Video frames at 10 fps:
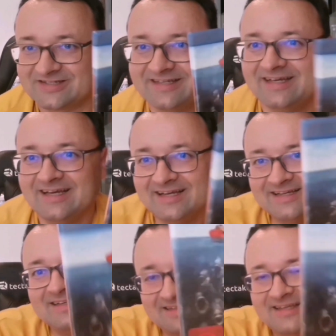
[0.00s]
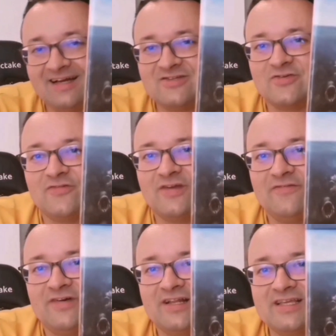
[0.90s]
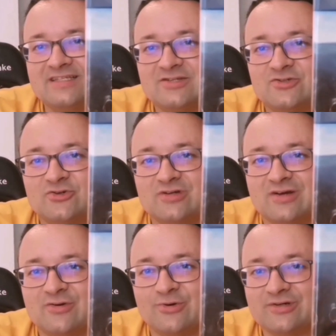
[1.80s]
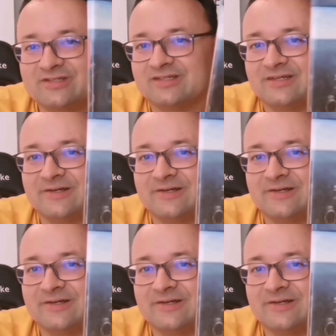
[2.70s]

Quatsch. Ja, also auf jeden Fall gestern schon geguckt.